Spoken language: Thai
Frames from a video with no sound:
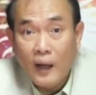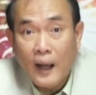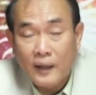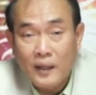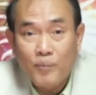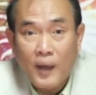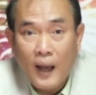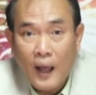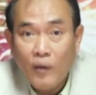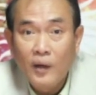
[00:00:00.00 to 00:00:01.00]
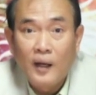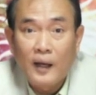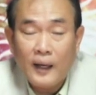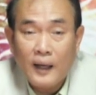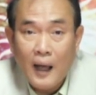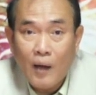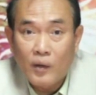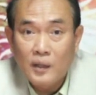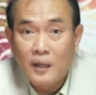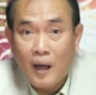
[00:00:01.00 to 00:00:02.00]
หลาย ๆคลิปไปแล้วเลข 9
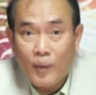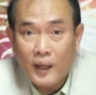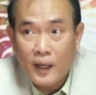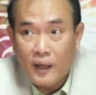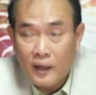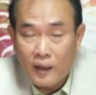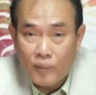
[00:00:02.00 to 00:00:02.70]
ก็คือดาวพระเกตเนี่ย